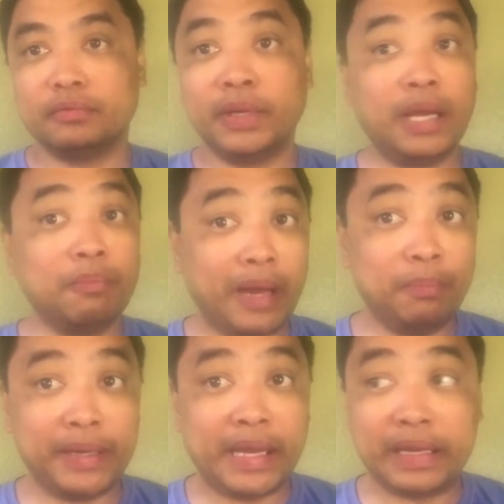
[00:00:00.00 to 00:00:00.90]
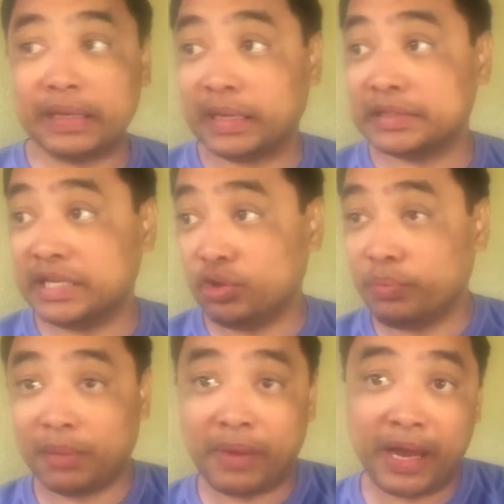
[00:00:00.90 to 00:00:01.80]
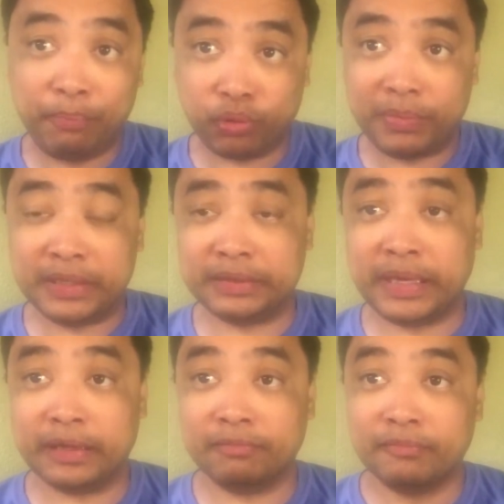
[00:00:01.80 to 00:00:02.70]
Walang babayaran ang sinumang ma-approve dyan.